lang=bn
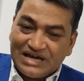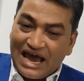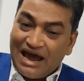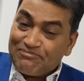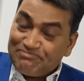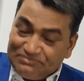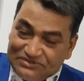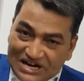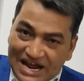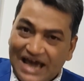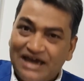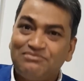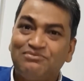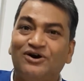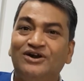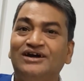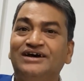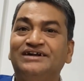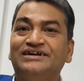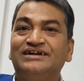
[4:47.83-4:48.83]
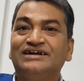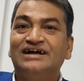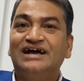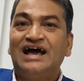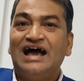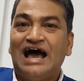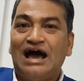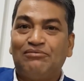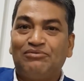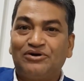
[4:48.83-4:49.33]
এফডিআই বলেন
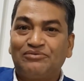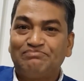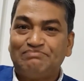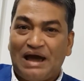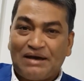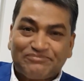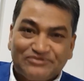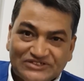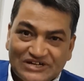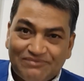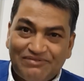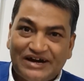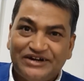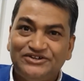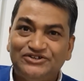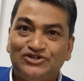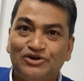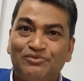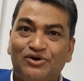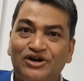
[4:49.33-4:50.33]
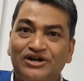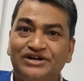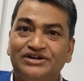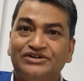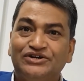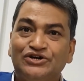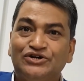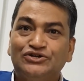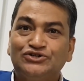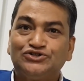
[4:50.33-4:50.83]
এবং ব্যবসা বাণিজ্য বলেন
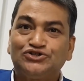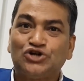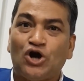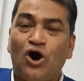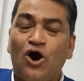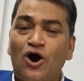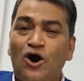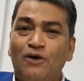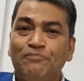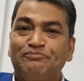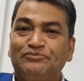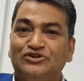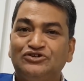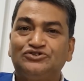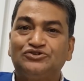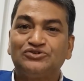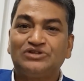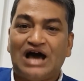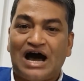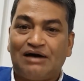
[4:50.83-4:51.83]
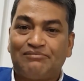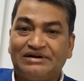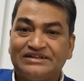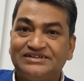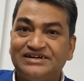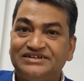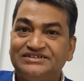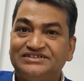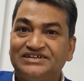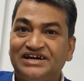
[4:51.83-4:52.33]
সব কিছুতে
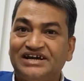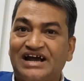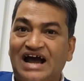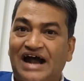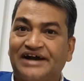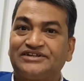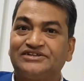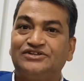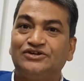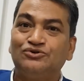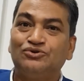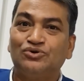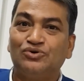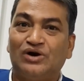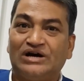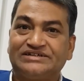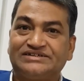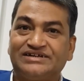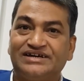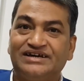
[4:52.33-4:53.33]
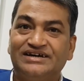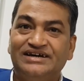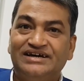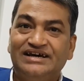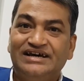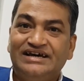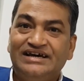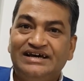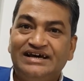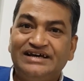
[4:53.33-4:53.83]
আমাদের যে ঘাটতিগুলো আছে
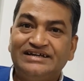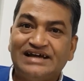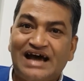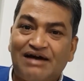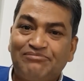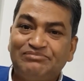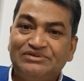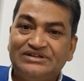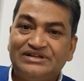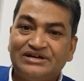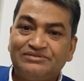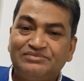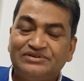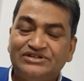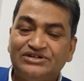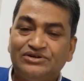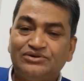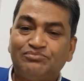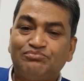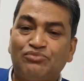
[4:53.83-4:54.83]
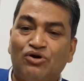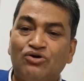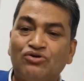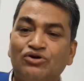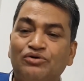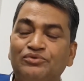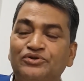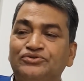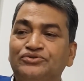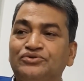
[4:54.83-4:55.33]
এই যে আপনি দেখবেন যে
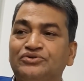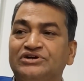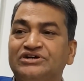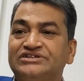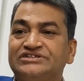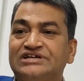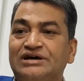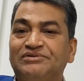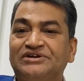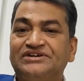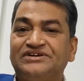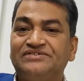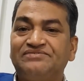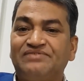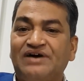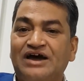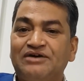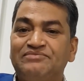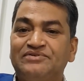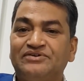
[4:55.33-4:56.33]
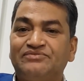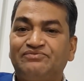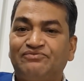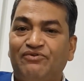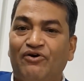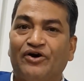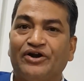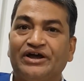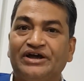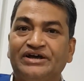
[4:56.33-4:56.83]
বঙ্গবন্ধুকে সেভেন্টি ফাইভের
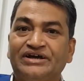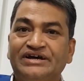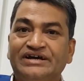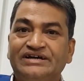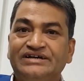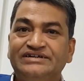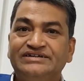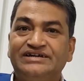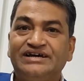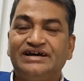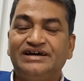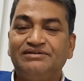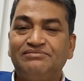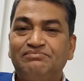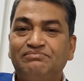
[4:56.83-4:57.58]
পরে যে